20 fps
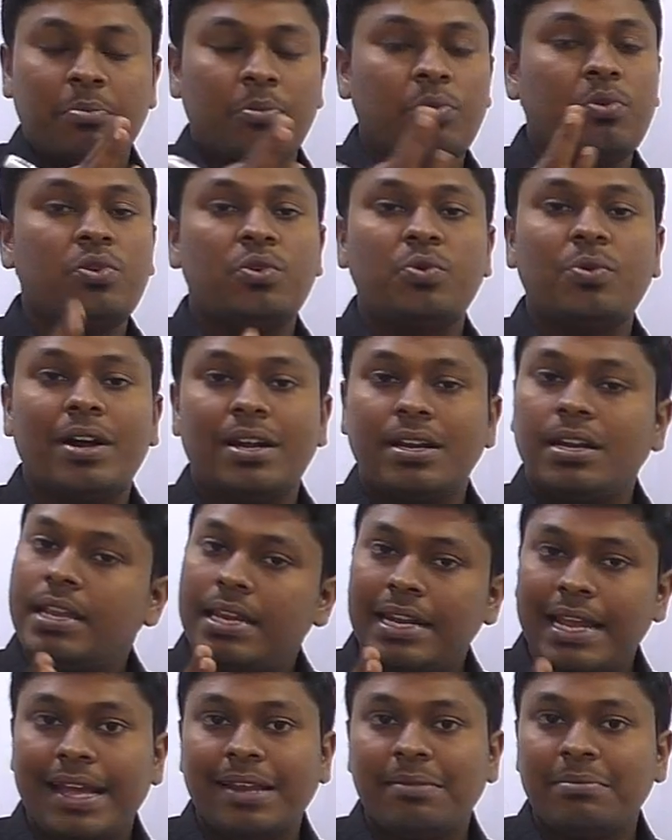மூணு வாட்டி
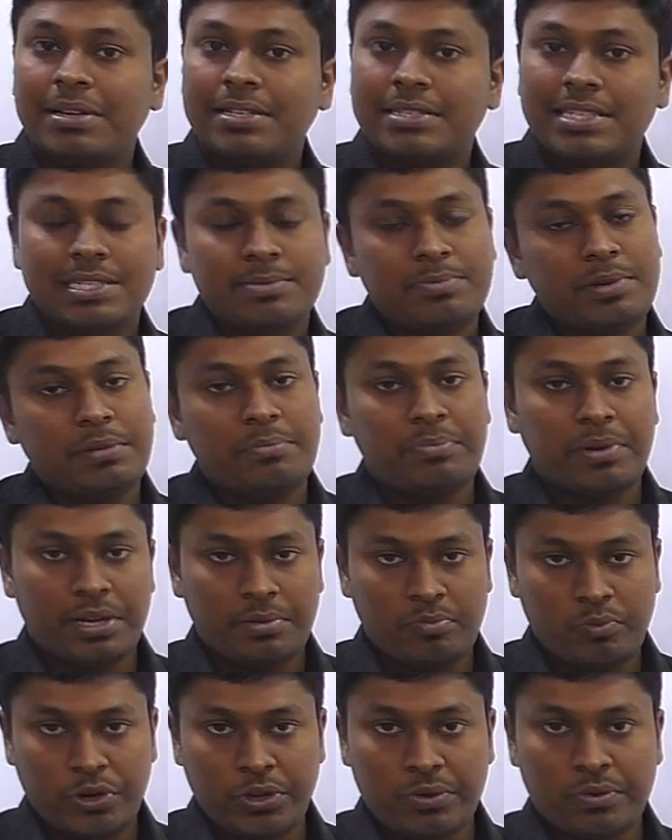நயன் மந்த்ஸை ஸ்ப்ளிட்
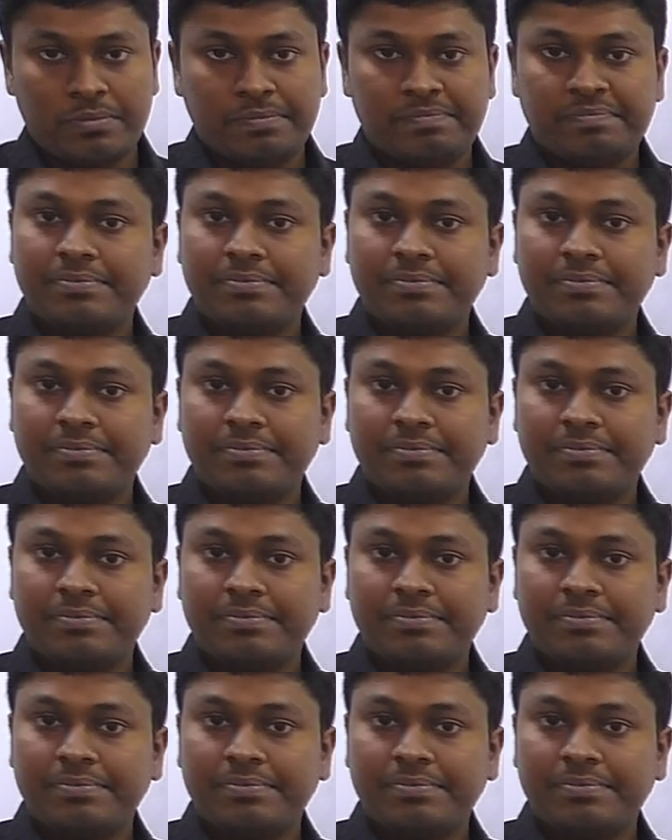பண்ண முடியும்